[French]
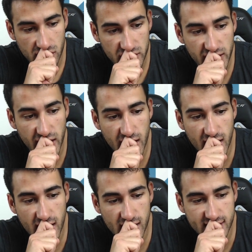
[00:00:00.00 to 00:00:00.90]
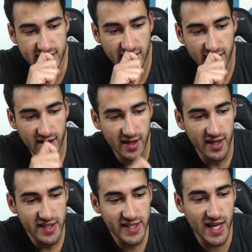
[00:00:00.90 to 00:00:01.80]
Yes
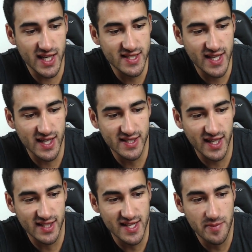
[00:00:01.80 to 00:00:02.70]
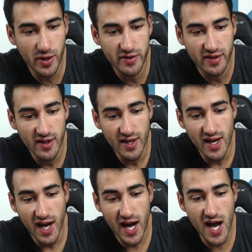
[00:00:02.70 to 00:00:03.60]
Yes, yes, yes, les potes.
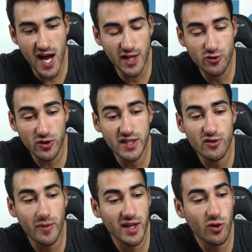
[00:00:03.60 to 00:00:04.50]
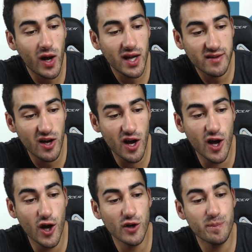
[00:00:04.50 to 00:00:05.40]
Euh, tour qui tombe à droite.
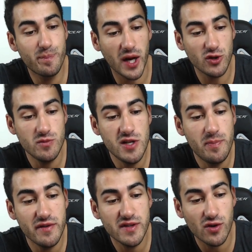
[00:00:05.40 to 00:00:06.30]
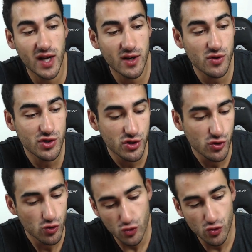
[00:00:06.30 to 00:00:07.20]
Euh, perdu 1000 PV sur la gauche.
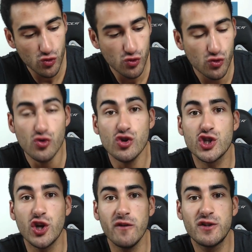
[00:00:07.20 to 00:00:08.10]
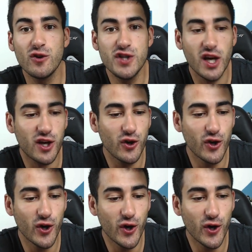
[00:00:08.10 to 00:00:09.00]
J'ai envie de te dire que
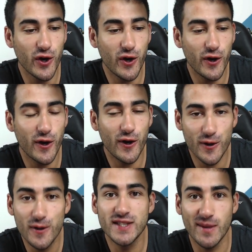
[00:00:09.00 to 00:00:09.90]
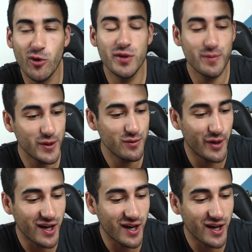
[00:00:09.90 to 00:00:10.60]
euh, ça me remet de bonne humeur.